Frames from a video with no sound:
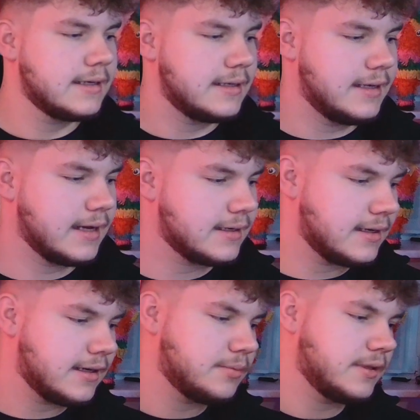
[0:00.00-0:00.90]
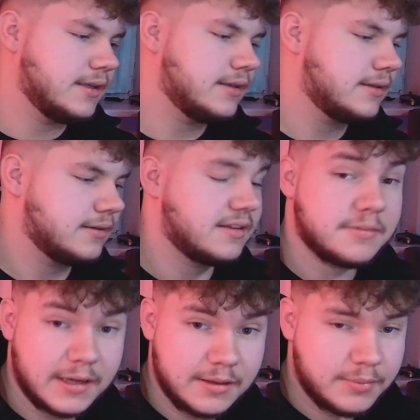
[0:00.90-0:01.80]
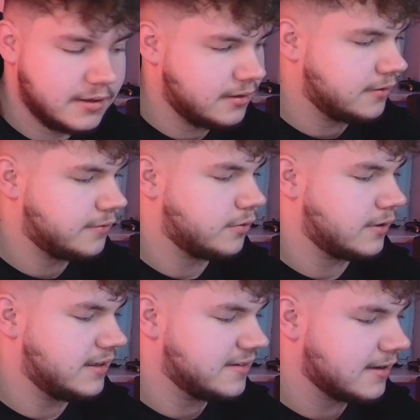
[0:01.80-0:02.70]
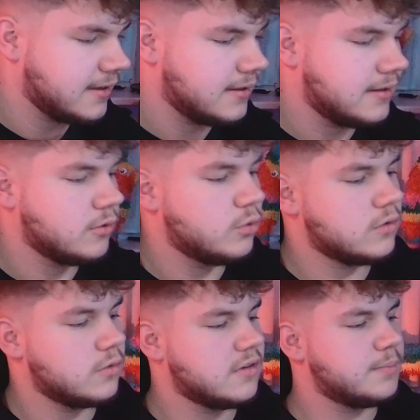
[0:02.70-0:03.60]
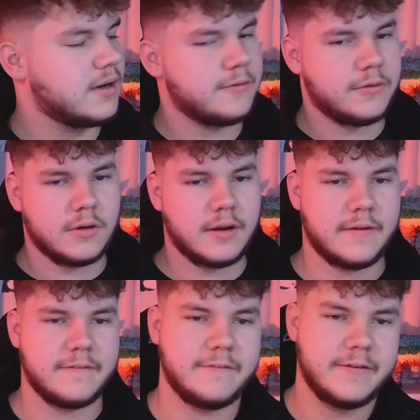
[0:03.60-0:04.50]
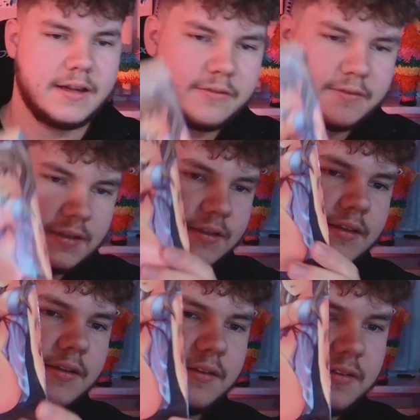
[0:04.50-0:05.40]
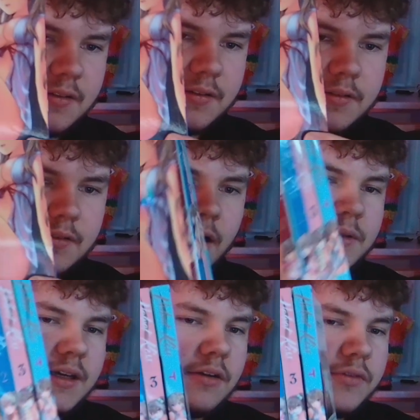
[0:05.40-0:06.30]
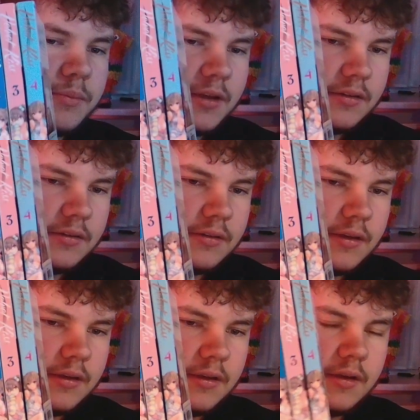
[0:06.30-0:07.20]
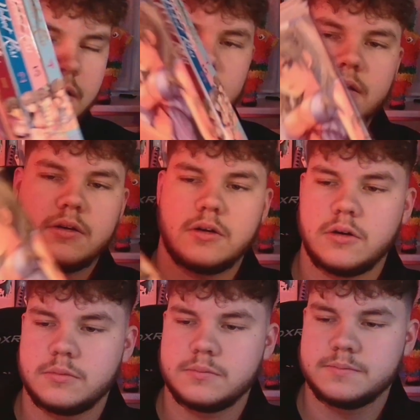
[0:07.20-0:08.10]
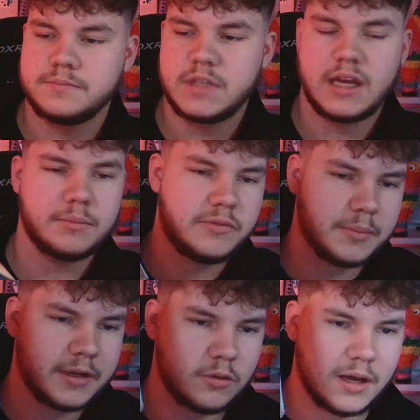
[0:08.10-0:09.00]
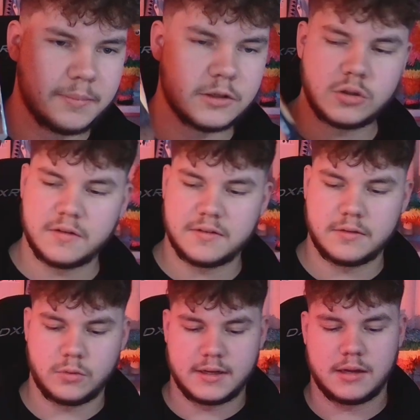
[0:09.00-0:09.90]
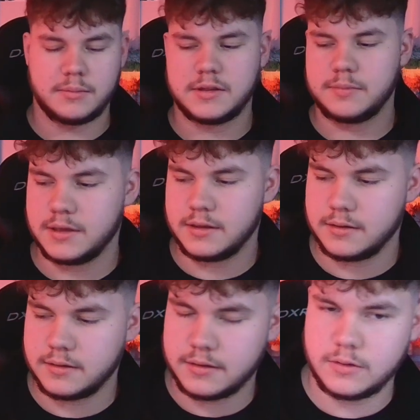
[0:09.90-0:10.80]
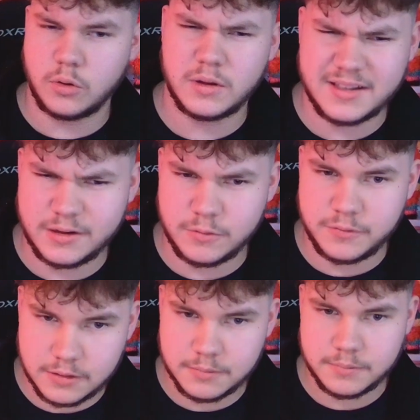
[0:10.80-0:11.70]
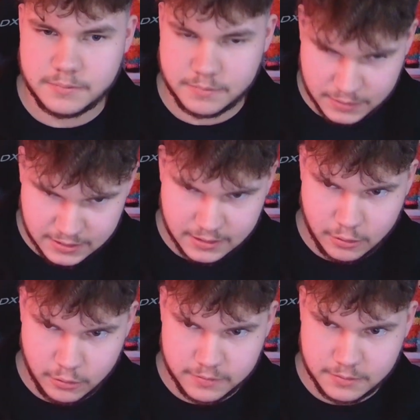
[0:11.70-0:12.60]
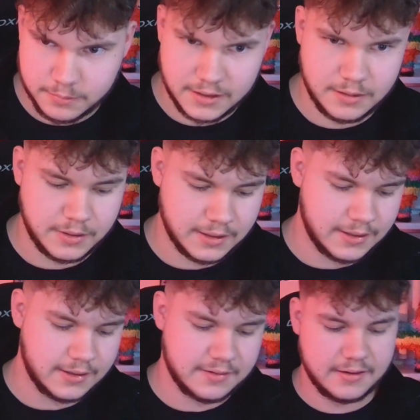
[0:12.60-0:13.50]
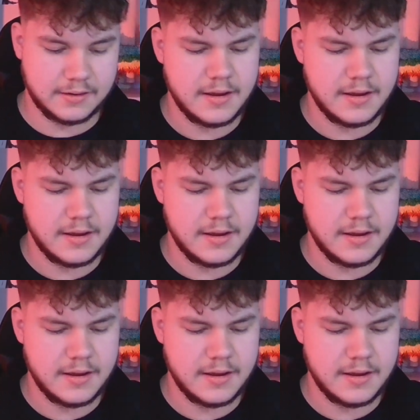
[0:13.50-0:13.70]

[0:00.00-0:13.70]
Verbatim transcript: Dann habe ich äh, zwei Bände von dieser Reihe hier geholt und zwar von Velvet Kiss habe ich alle vier Bände. Ähm, ja, mit vier Bänden auch abgeschlossen und da habe ich mir noch drei und vier mitgekauft bei der bei Kleinanzeigen.